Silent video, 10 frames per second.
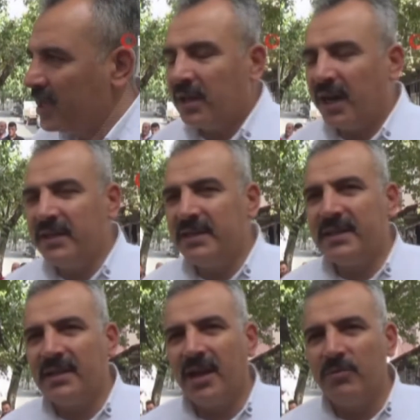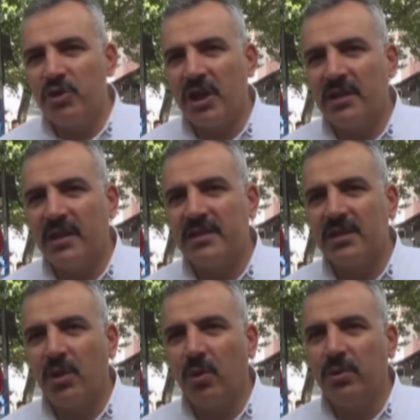Aynı istiklal
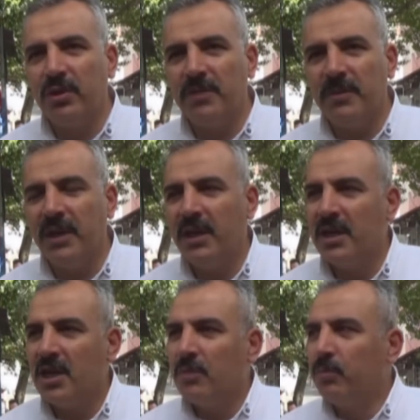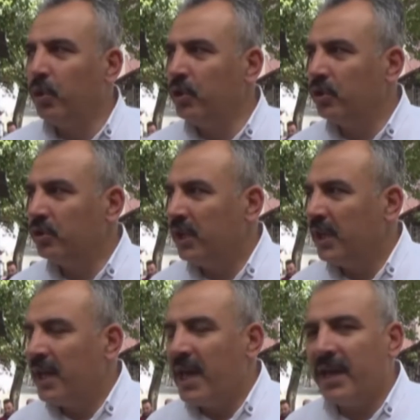mücadelesinde olduğu gibi bugün
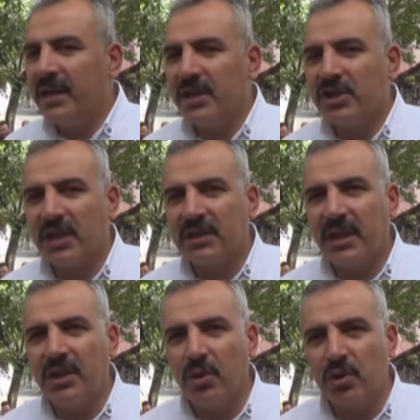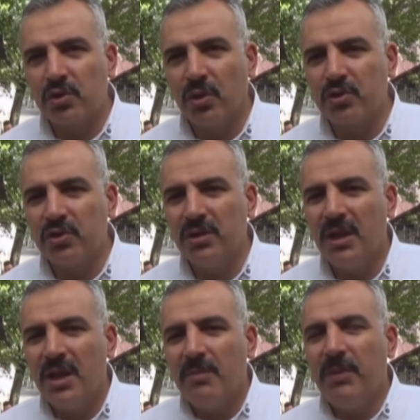her ne şartlar ne olursa olsun
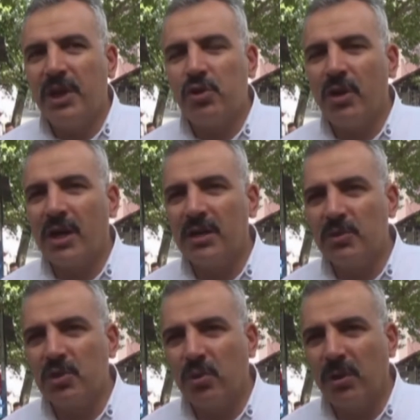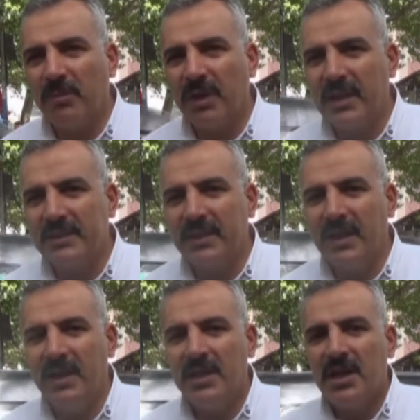meşru hakkımızı kullanmak
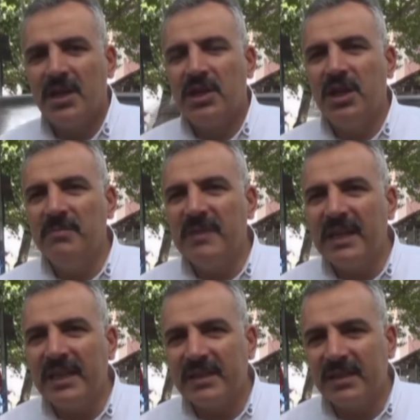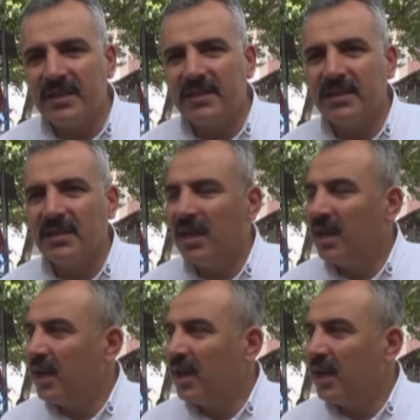adına kim ne derse desin